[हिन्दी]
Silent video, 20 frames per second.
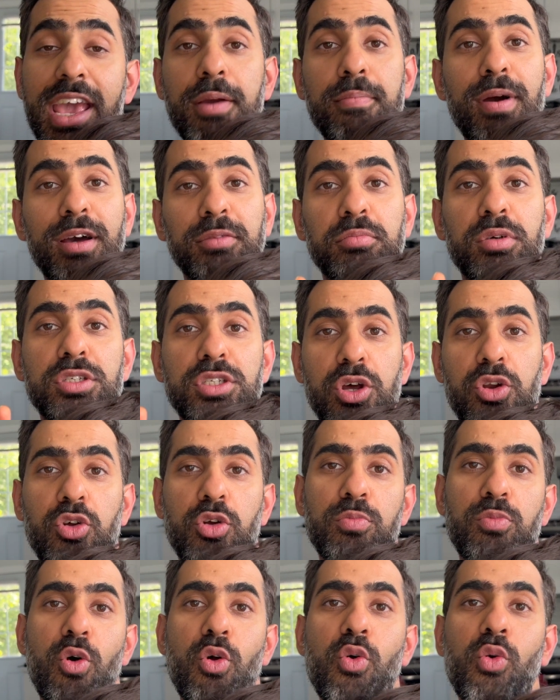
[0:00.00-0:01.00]
एक बात मैं जरूर
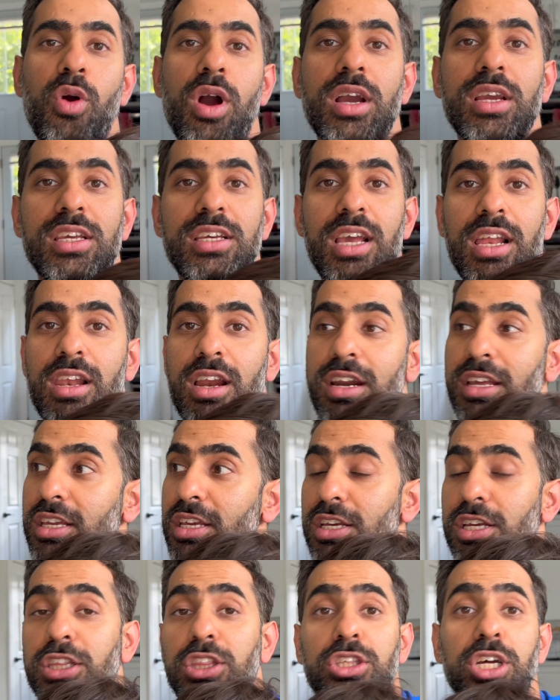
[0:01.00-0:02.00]
बोलूंगा कि ये लड़की
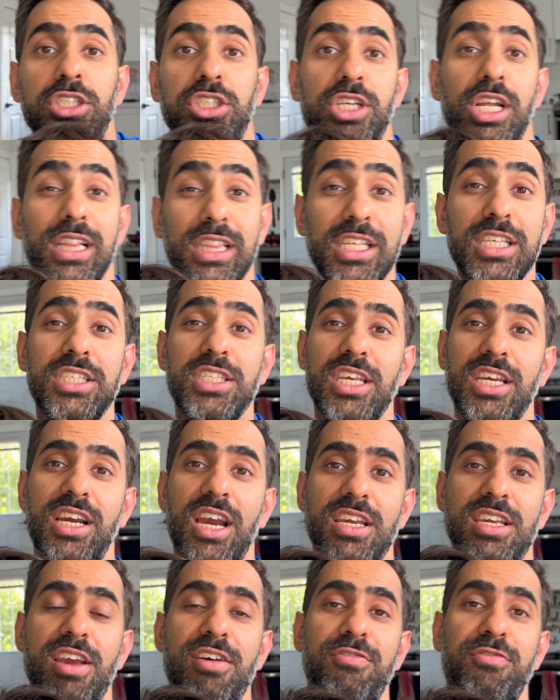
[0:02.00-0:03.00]
इतना जल्दी सीख
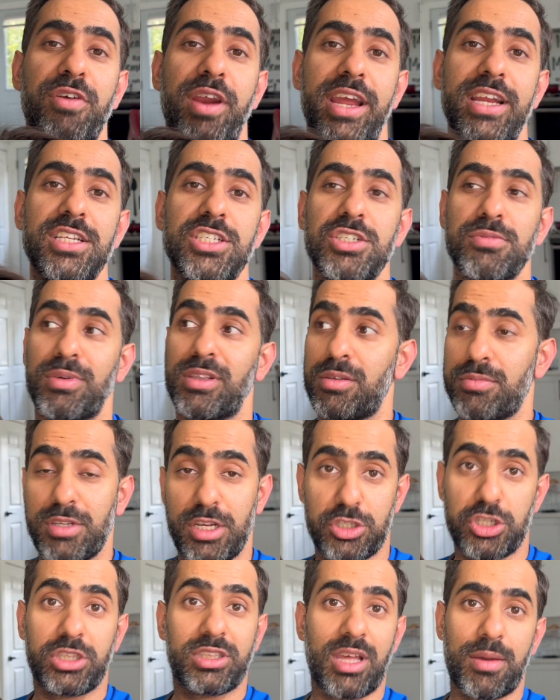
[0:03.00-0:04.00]
गई है फ्रेंच मतलब ये
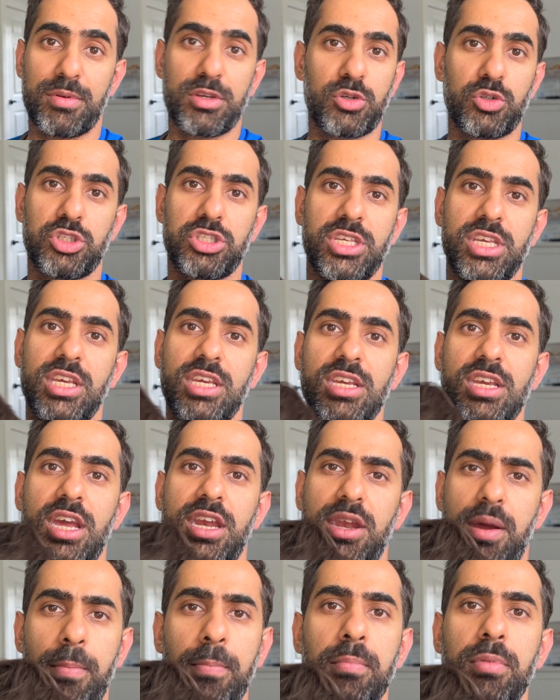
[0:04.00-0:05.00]
जितना भी कुछ सीखी है
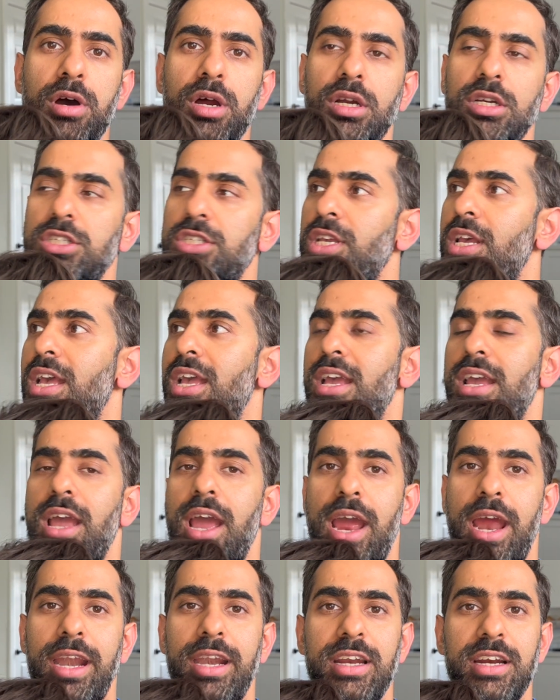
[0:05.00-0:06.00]
नंबर्स
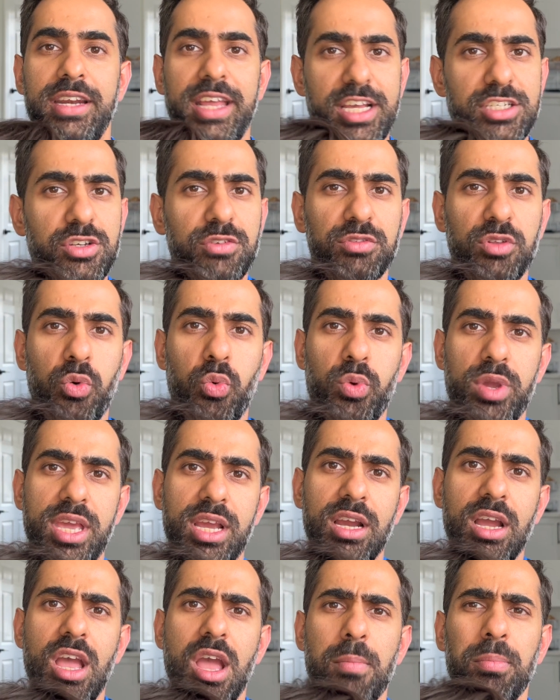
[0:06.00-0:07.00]
एंड डेज ऑफ द
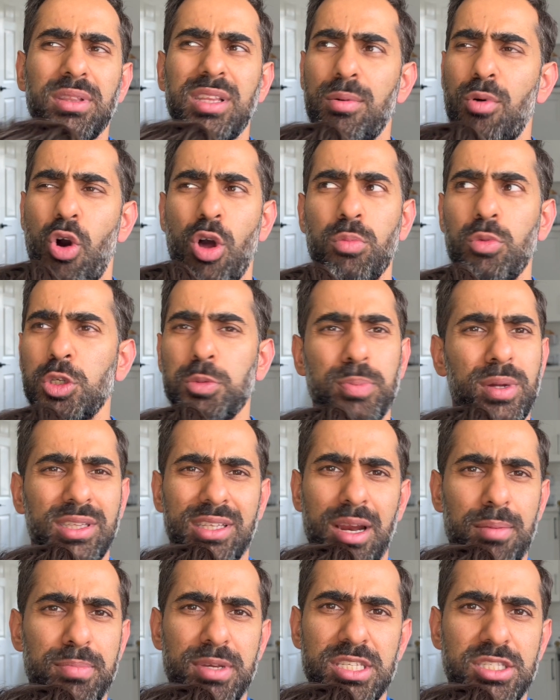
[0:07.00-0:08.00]
वीक मतलब ऑलमोस्ट
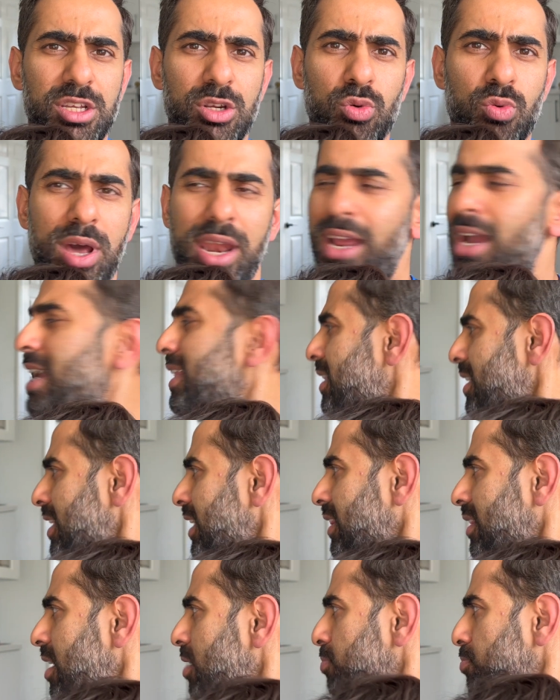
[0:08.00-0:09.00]
पंद्रह बीस दिन हुआ रहेगा लेकिन
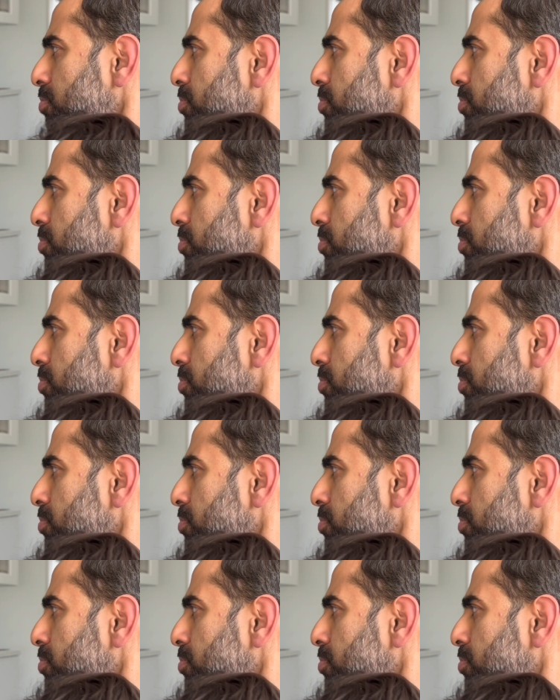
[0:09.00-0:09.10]
कितना